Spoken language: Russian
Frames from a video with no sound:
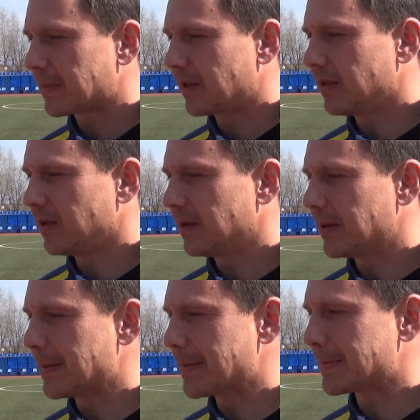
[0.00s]

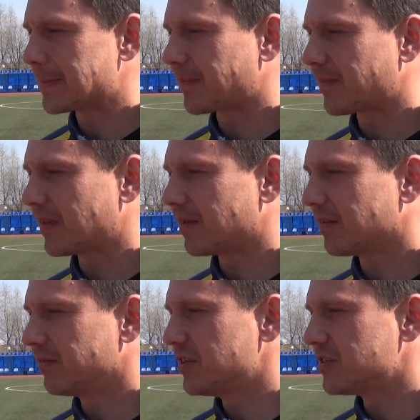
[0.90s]
и
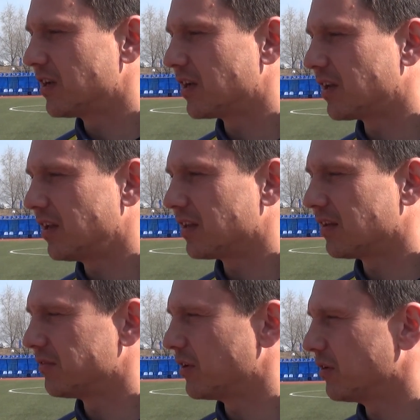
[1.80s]
внести какие-то
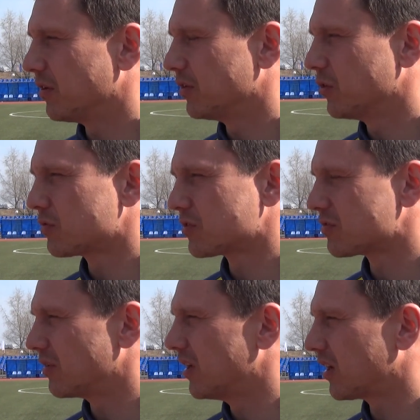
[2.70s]
в нее
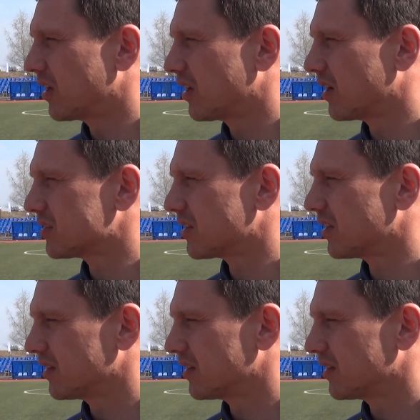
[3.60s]
новшества яркие краски.